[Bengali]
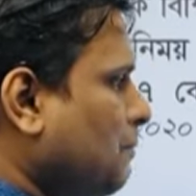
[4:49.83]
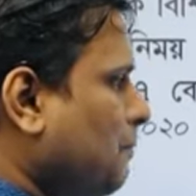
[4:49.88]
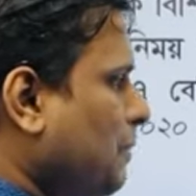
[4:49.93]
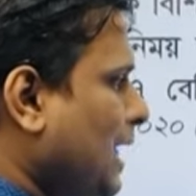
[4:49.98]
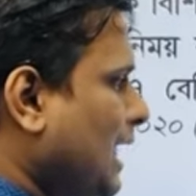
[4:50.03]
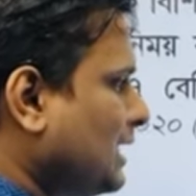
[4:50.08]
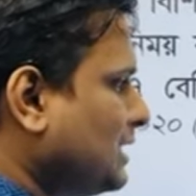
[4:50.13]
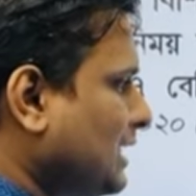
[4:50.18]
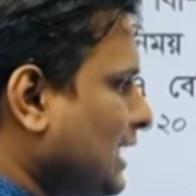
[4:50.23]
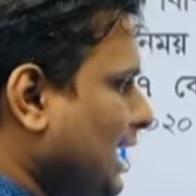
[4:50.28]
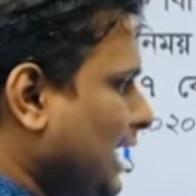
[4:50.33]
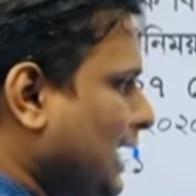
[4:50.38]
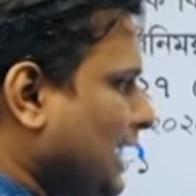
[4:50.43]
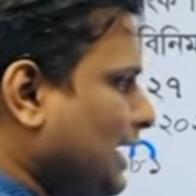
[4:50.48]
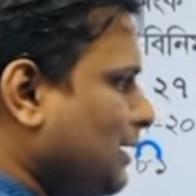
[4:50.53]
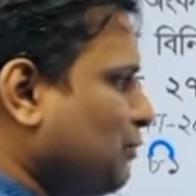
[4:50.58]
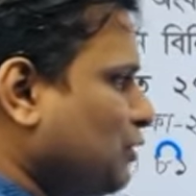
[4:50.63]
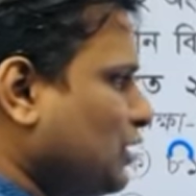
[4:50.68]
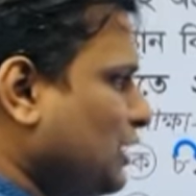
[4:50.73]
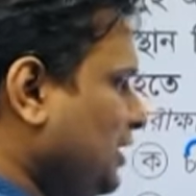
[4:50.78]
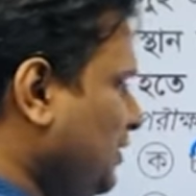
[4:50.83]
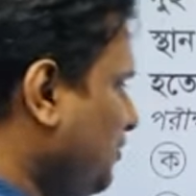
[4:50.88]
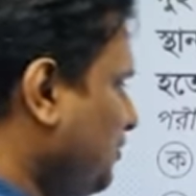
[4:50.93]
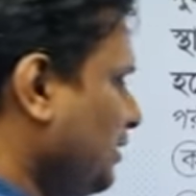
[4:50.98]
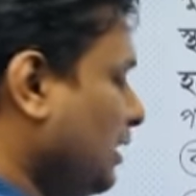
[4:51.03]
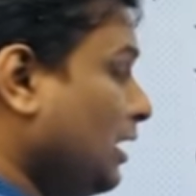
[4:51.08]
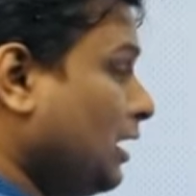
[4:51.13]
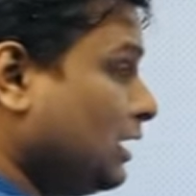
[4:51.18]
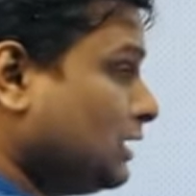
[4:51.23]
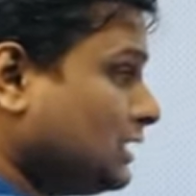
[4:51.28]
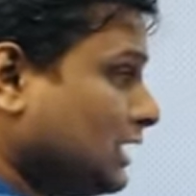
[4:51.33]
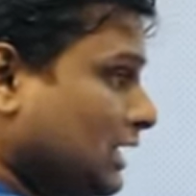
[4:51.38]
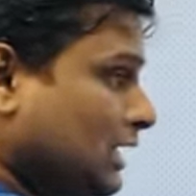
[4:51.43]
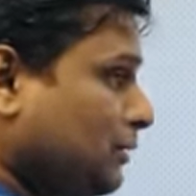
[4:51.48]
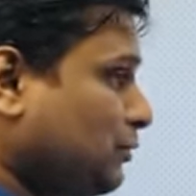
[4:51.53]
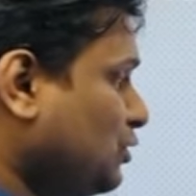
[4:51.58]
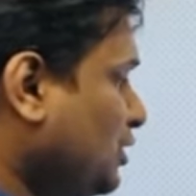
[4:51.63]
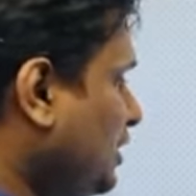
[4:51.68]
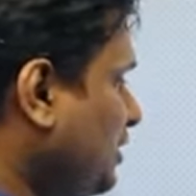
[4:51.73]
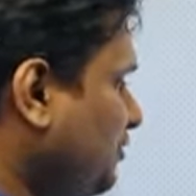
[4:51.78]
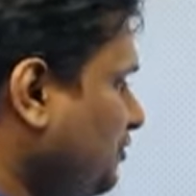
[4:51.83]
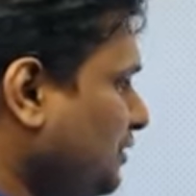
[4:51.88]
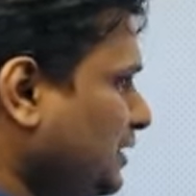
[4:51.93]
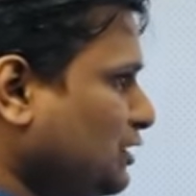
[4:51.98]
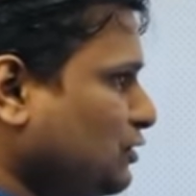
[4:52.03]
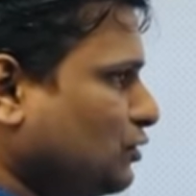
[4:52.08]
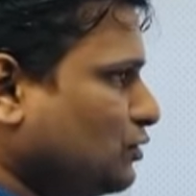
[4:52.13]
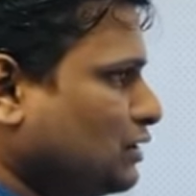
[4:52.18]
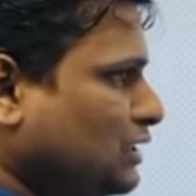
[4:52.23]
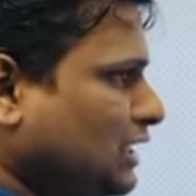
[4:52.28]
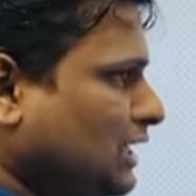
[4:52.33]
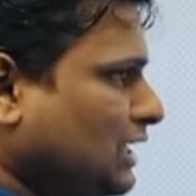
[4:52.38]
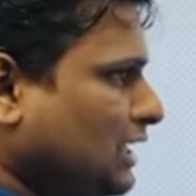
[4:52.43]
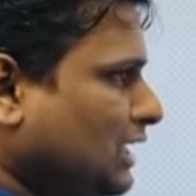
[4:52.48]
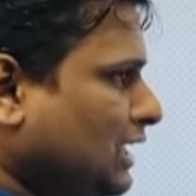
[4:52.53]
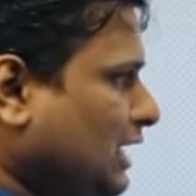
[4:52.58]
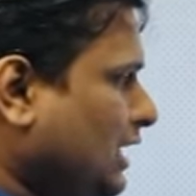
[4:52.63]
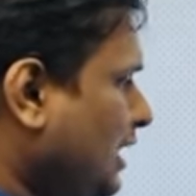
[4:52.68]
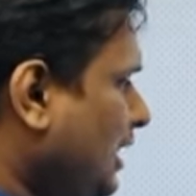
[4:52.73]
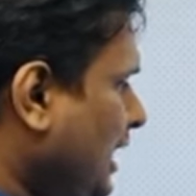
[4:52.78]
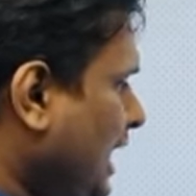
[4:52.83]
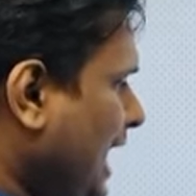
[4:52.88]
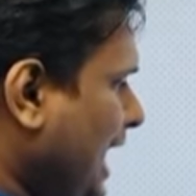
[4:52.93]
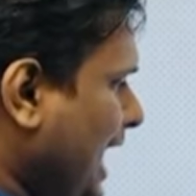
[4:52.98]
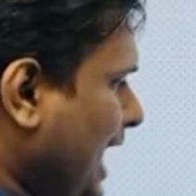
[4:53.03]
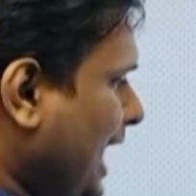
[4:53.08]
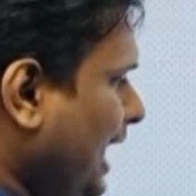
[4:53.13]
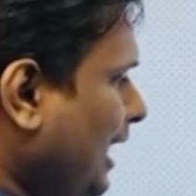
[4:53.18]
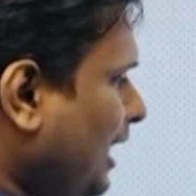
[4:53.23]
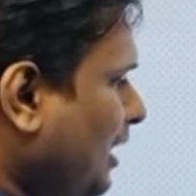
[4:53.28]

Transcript: পাঁচ আর একের মধ্যে চারের মধ্যে ডিফারেন্স হচ্ছে এখানে এক